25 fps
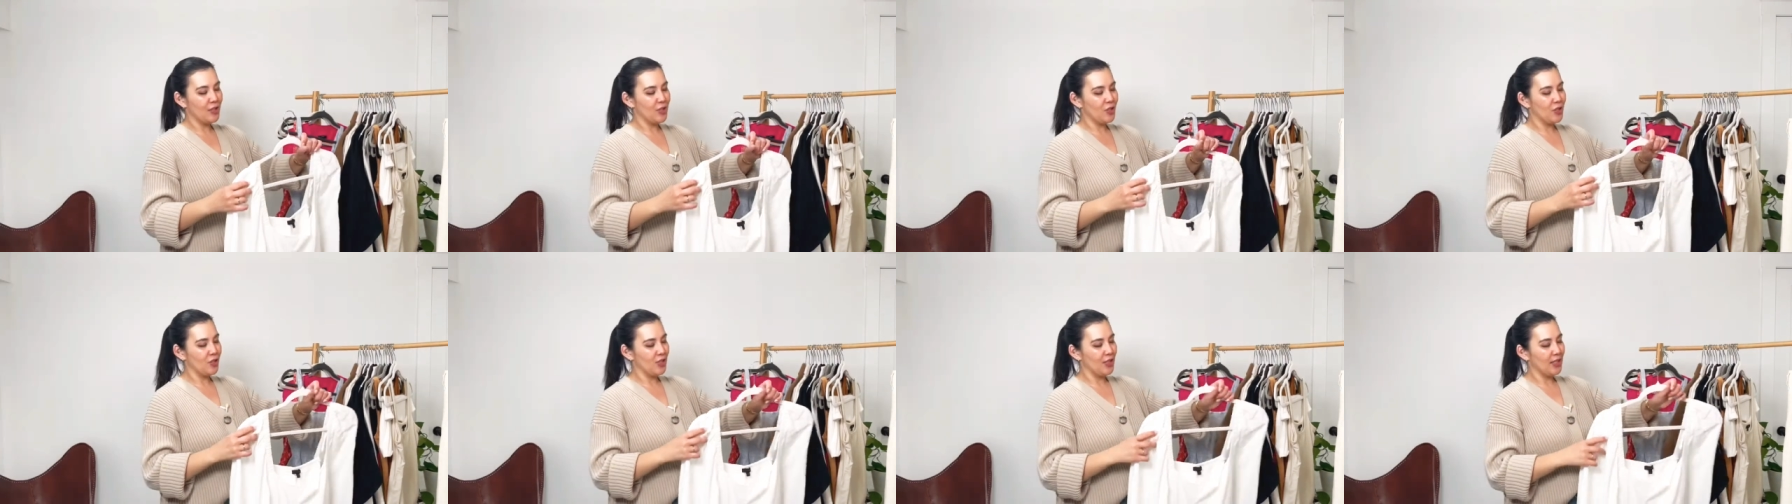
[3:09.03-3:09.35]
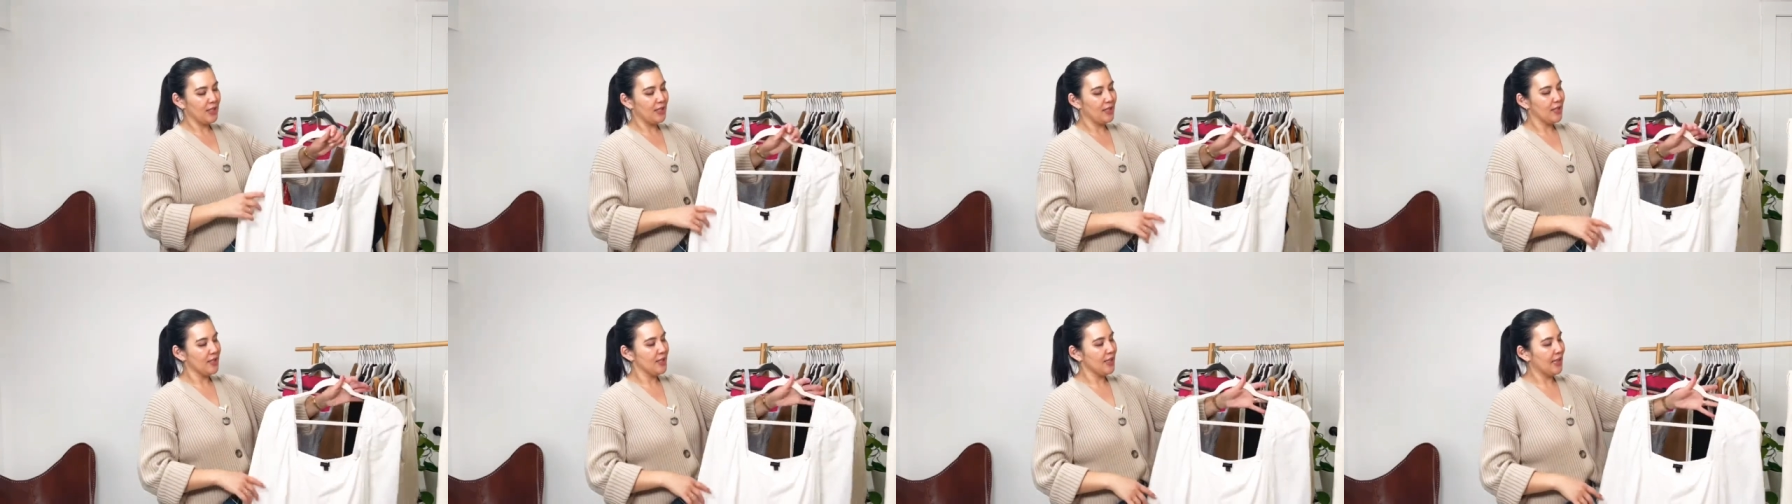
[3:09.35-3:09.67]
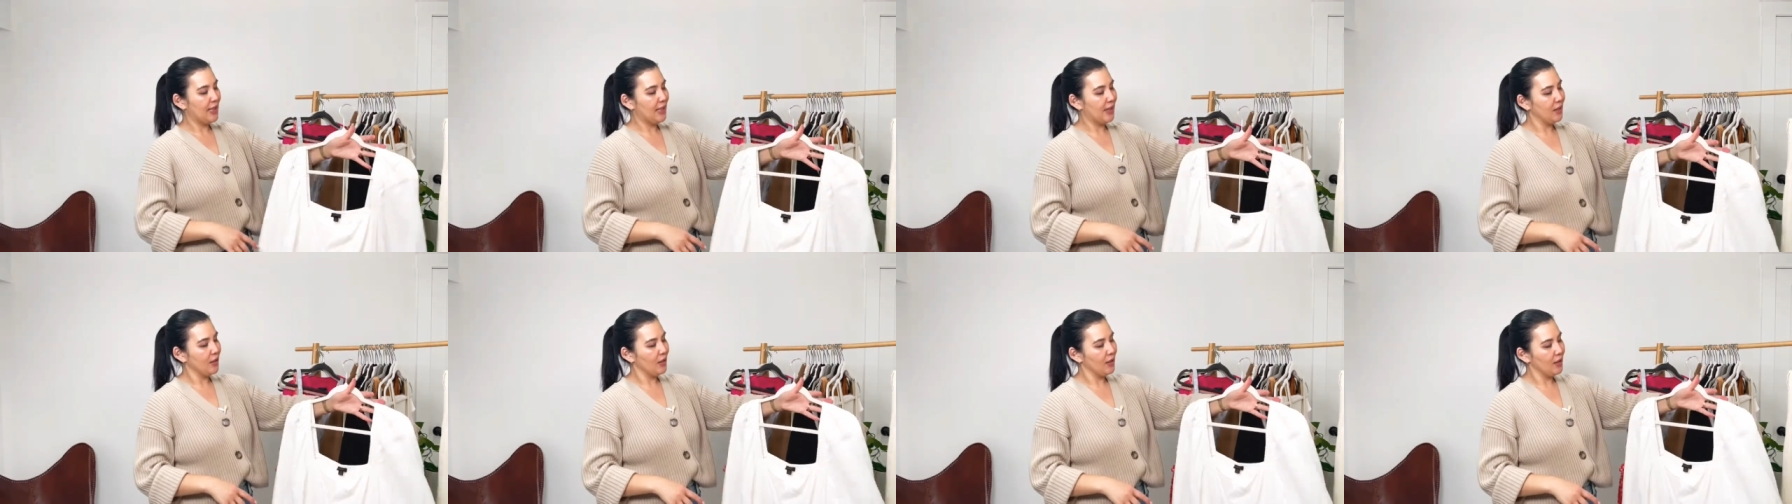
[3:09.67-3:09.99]
de
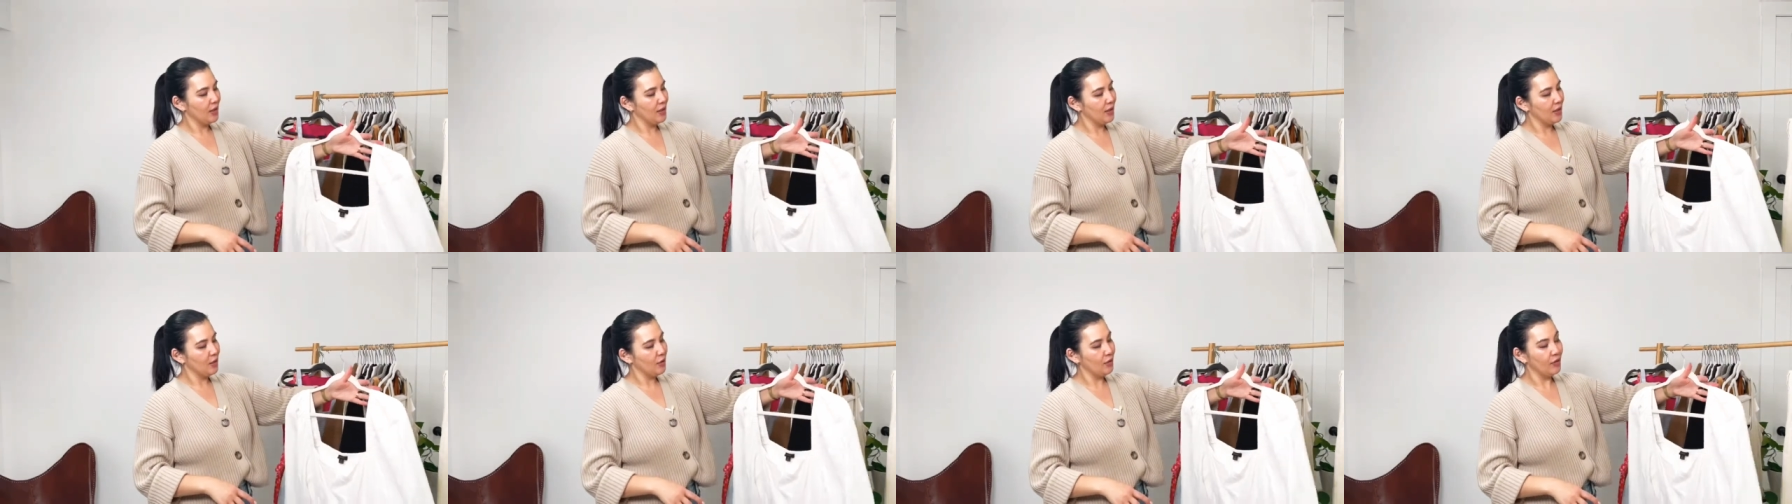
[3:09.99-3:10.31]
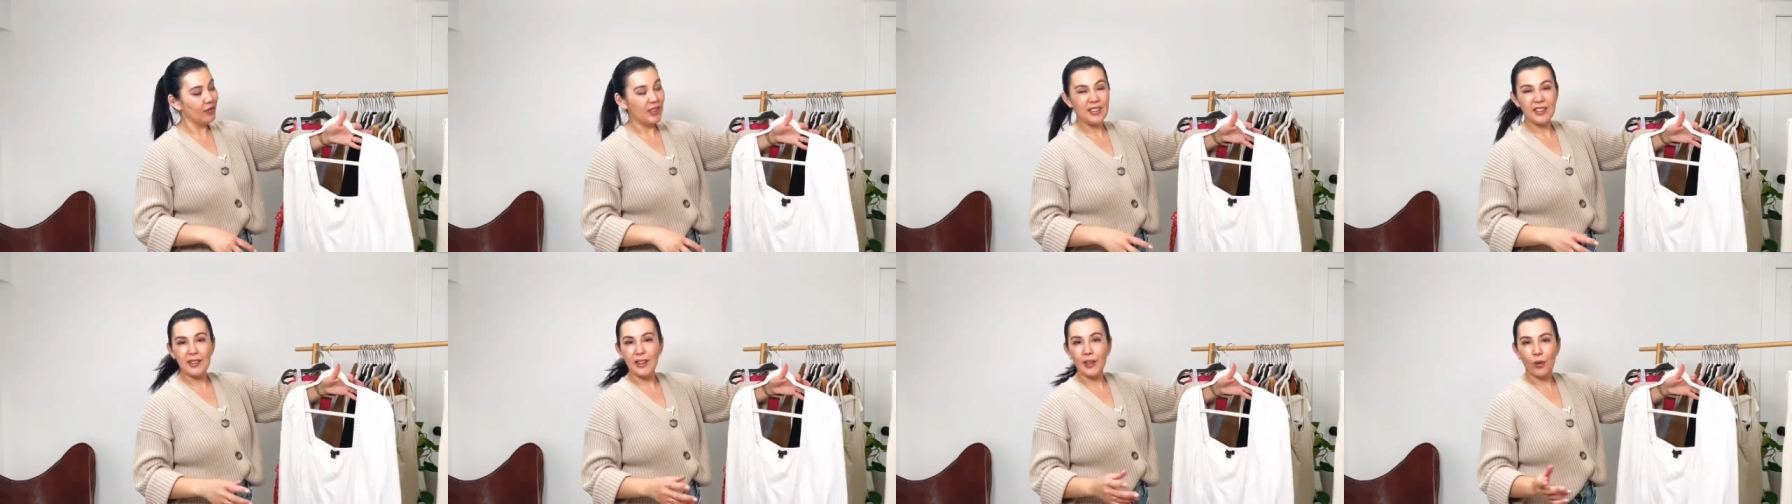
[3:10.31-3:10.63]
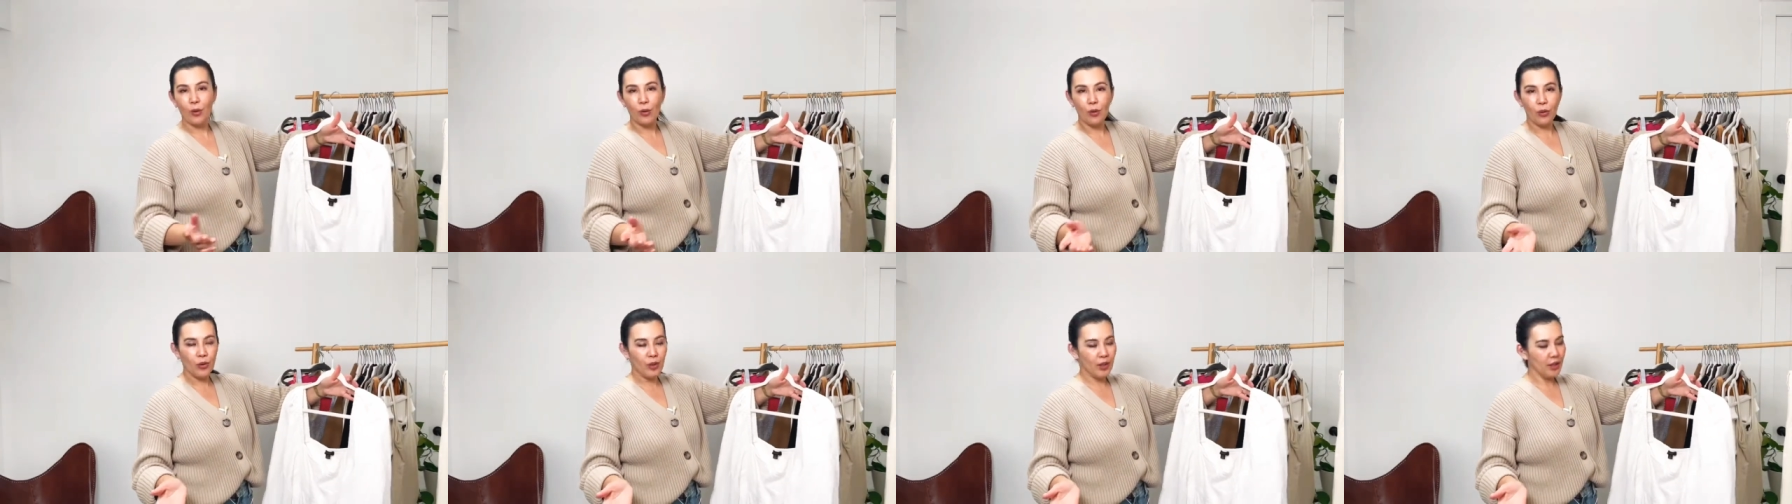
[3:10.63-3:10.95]

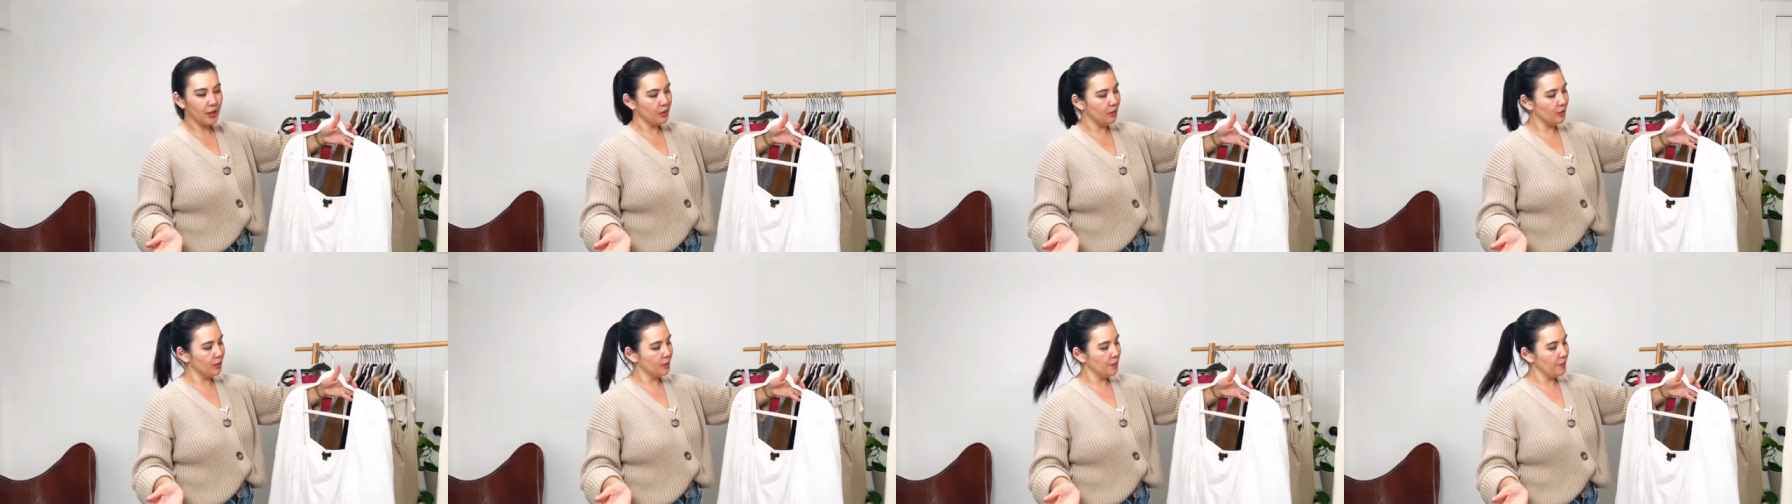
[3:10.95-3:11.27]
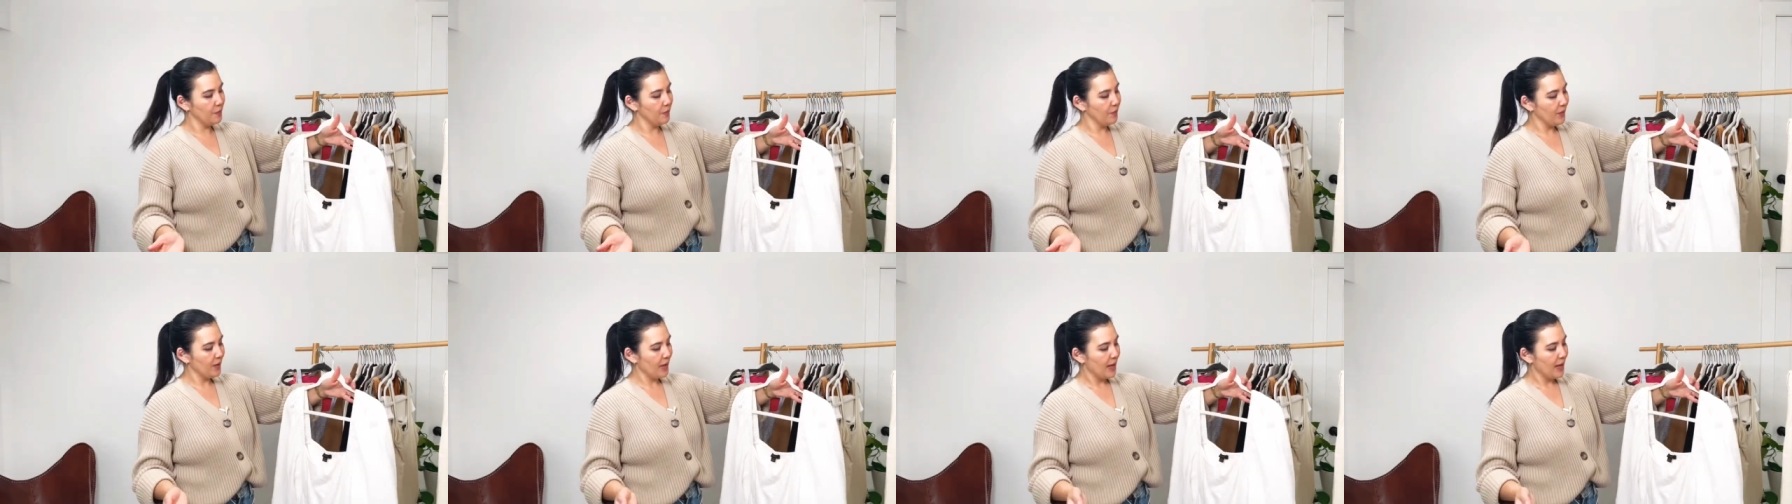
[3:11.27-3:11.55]
198